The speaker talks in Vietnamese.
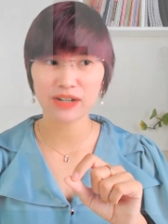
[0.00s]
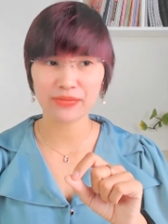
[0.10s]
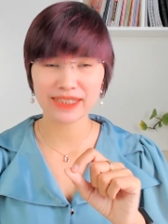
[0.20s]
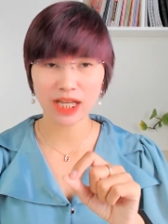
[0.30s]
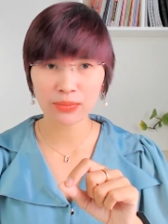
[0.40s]
giờ
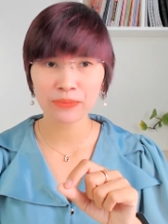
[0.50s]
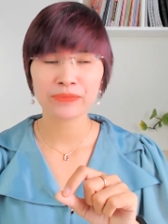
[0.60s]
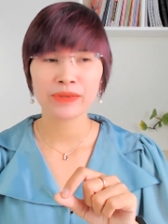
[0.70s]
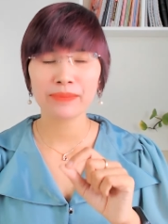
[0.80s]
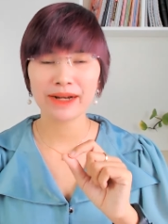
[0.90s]
là phải xong
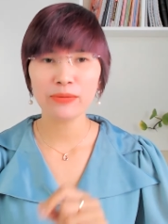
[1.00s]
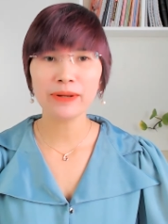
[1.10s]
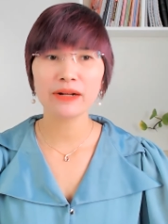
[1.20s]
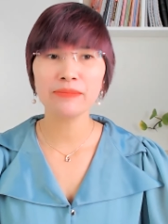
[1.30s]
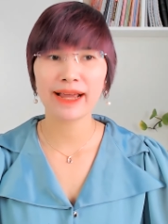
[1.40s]
mà nếu
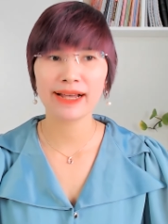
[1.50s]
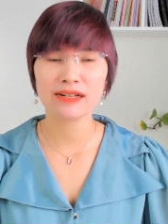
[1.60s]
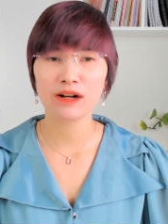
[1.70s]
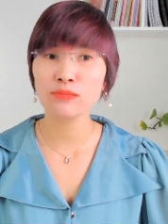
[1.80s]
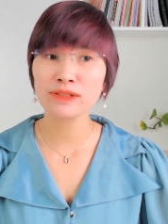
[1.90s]
mà đến
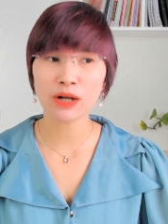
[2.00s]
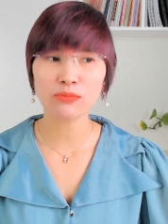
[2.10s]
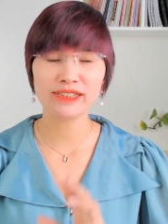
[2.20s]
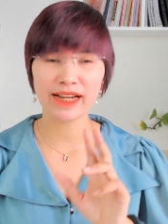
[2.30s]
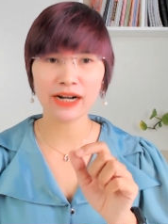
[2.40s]
12 giờ không
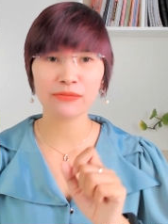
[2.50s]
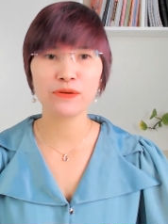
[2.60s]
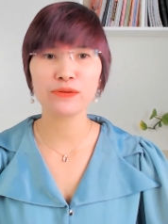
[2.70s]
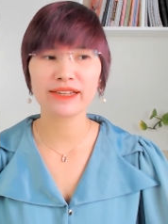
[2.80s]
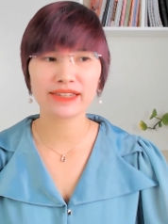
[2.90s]
xong trễ 5
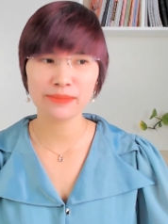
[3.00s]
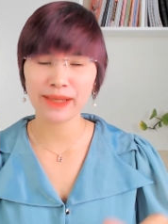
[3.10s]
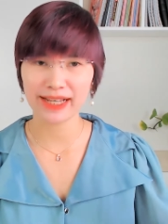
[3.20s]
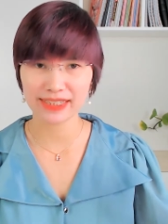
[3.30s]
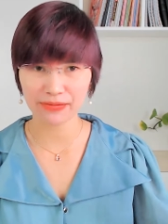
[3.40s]
phút thì tí
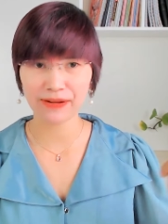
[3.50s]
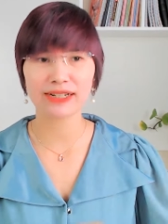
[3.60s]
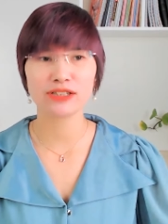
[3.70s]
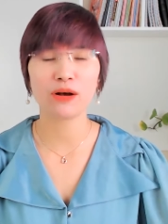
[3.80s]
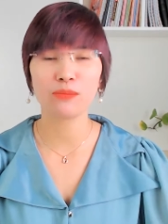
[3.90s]
mẹ hẹn sẽ
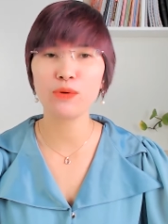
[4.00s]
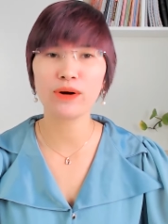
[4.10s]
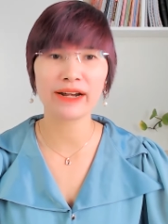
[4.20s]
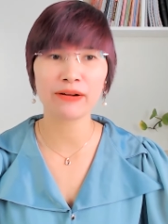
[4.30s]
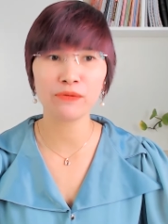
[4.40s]
phạt cho
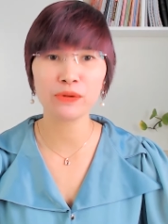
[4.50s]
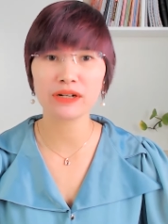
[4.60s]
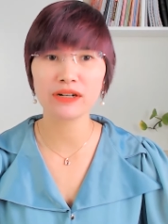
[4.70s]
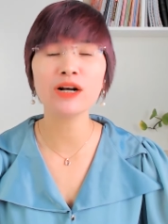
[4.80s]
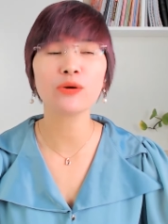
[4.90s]
bù lại 5
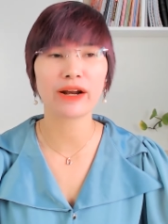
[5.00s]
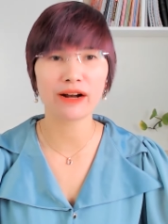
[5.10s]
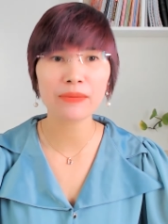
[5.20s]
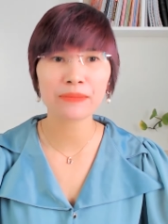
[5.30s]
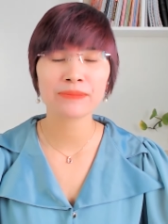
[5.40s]
phút đứng ở ngoài
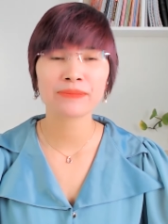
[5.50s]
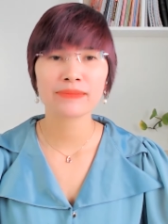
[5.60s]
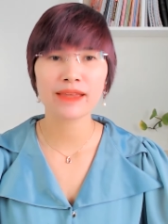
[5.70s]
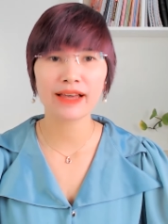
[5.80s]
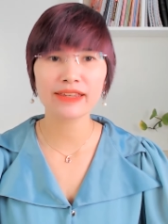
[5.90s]
đó
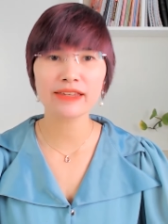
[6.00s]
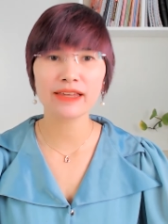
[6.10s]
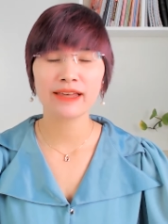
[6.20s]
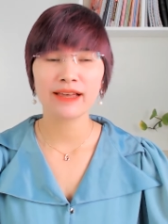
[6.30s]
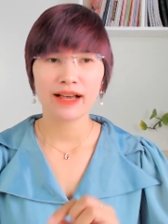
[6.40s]
đấy thế
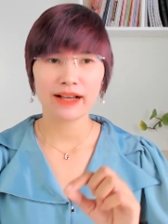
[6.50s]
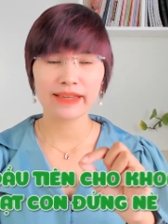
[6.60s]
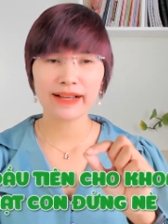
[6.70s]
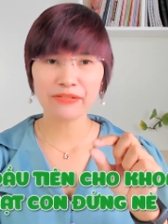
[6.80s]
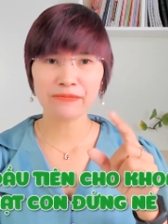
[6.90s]
thì ở ờ,
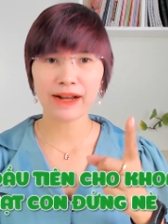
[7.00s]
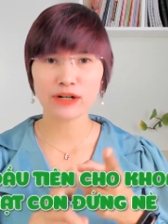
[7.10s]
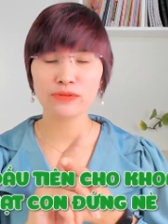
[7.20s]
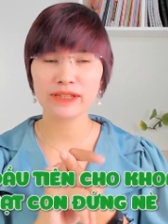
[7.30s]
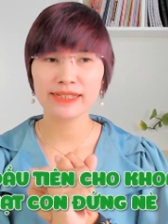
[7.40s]
cái cách phạt
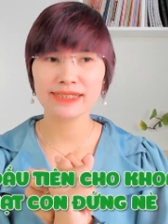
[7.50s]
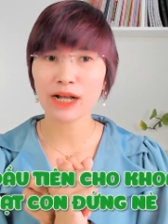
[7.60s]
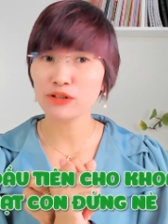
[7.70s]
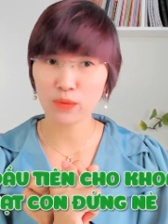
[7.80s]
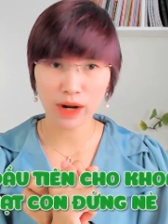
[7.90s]
đầu tiên
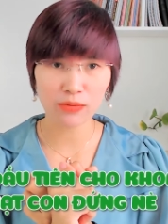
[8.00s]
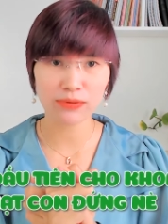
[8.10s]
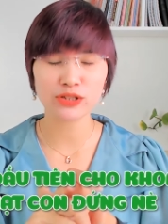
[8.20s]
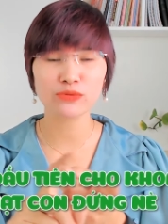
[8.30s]
sao cho khoa học là